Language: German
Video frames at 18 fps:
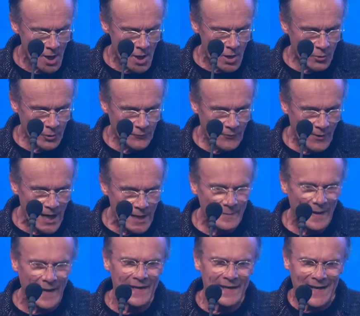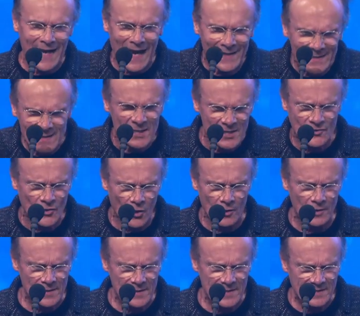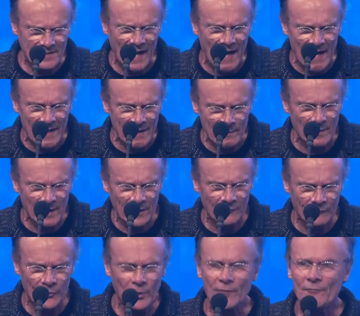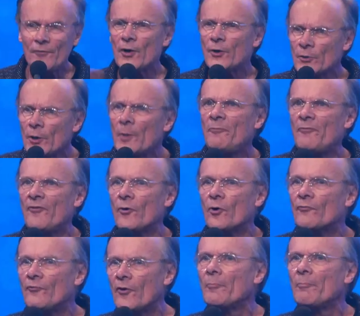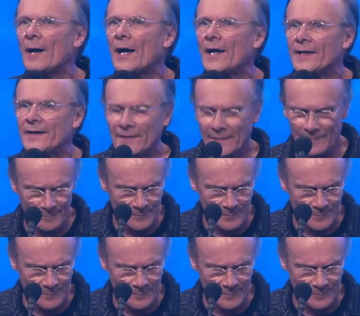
und vor allem ein ganz tolles Timing für die Verknüpfung von beidem.